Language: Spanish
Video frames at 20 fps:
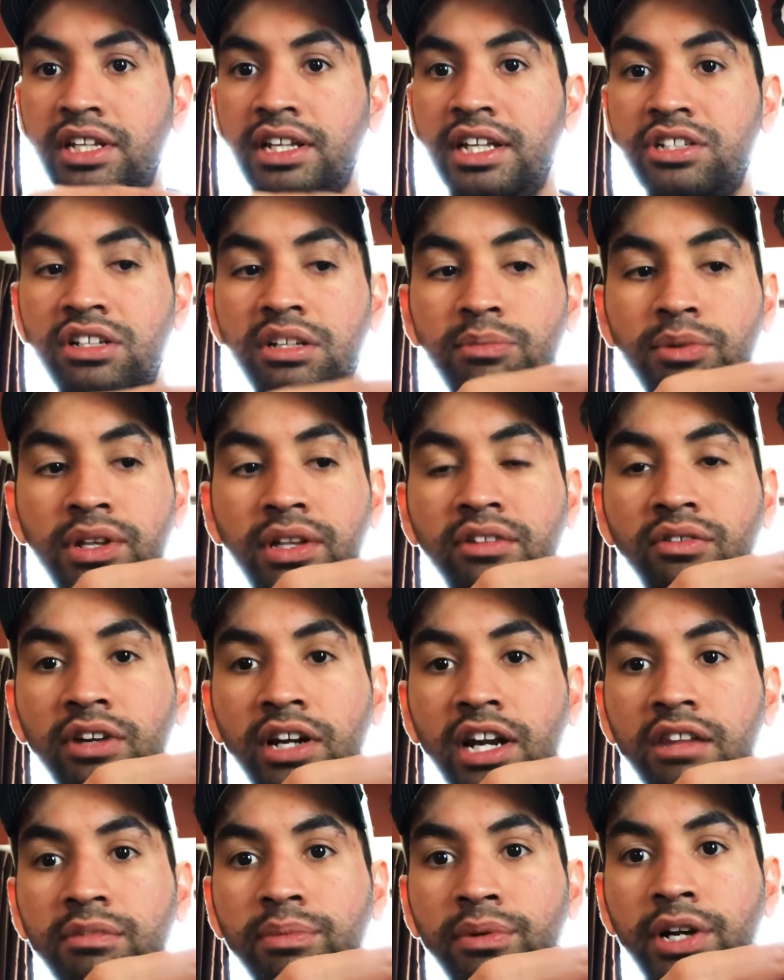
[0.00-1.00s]
De hecho, le puse un
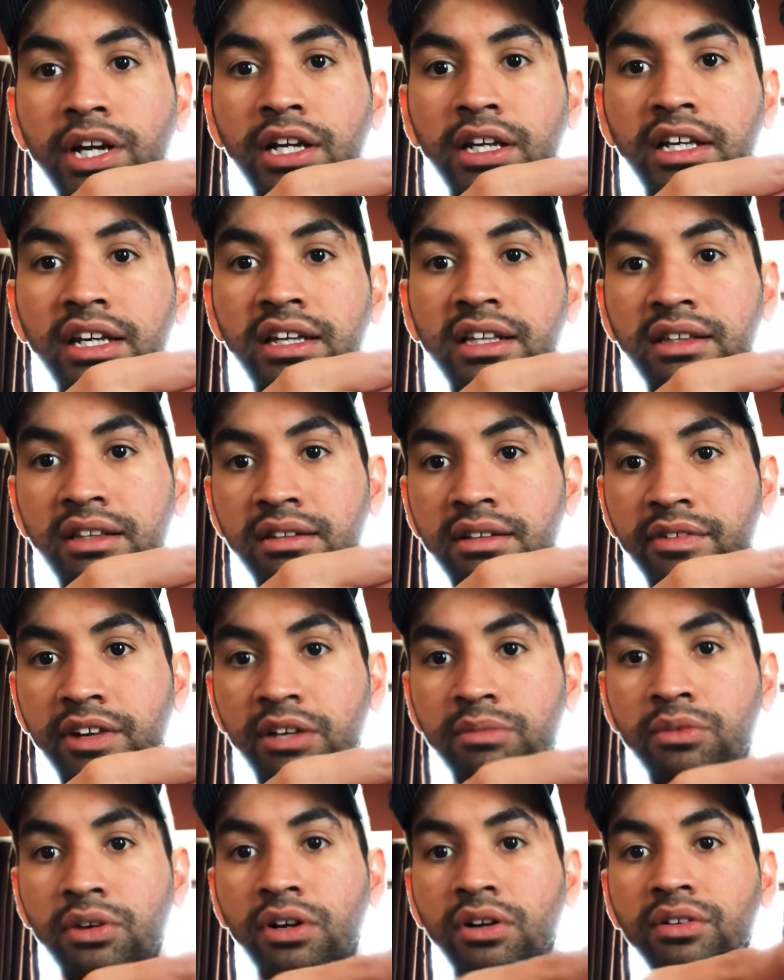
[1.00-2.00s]
raspón aquí, se ve
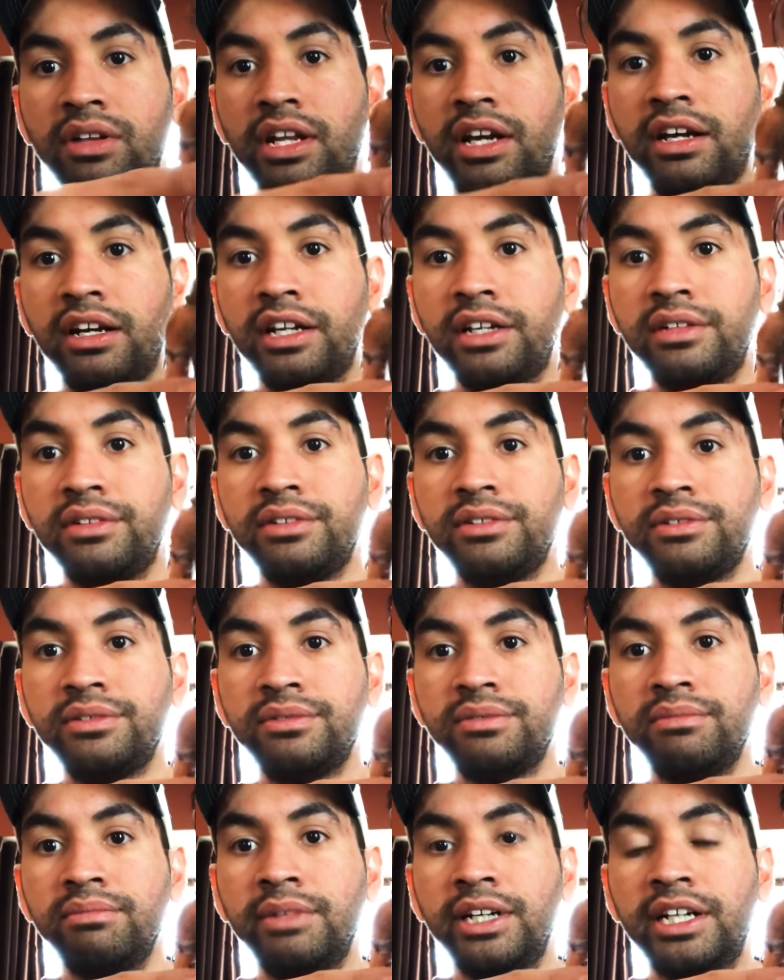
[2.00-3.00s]
como con sangre.
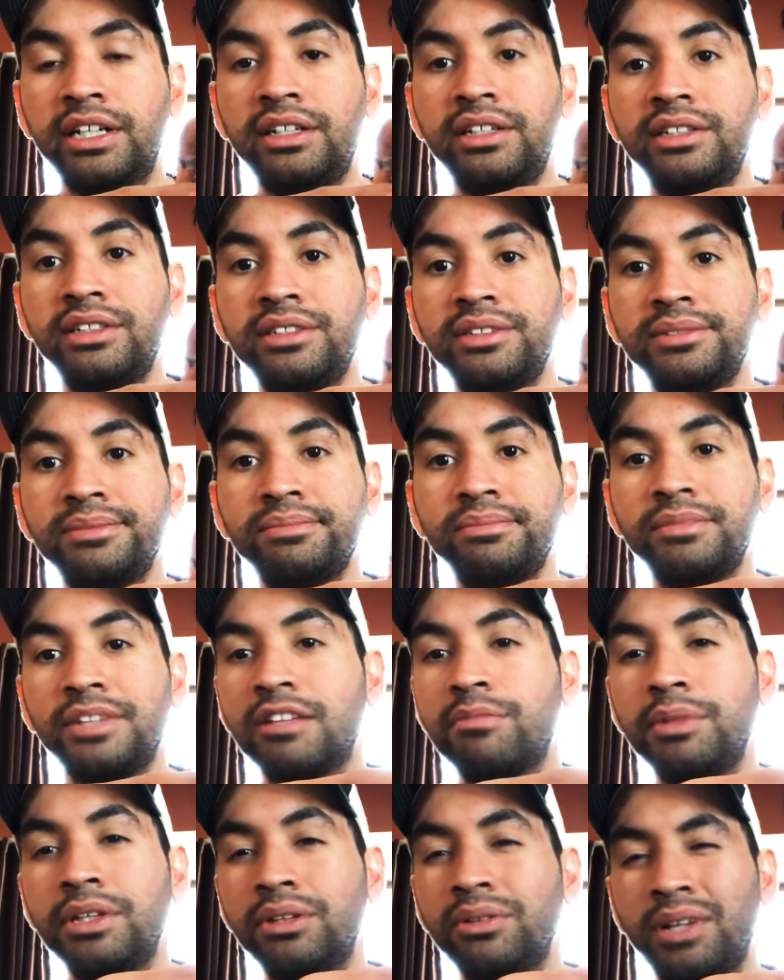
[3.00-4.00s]
Vean,
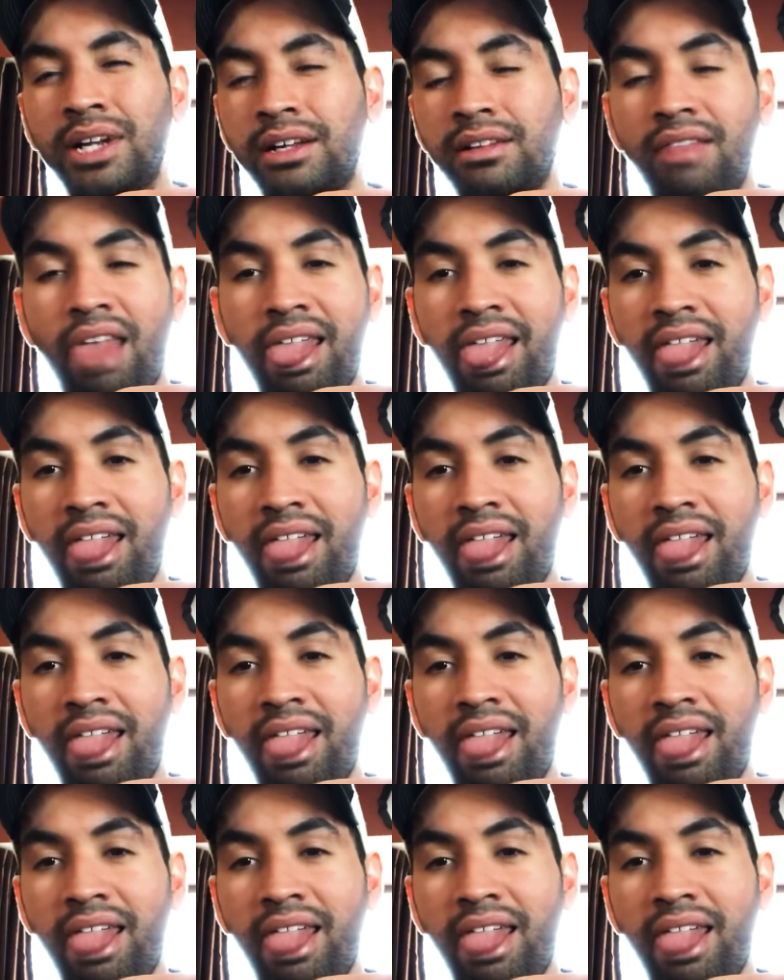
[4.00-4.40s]
es pintura.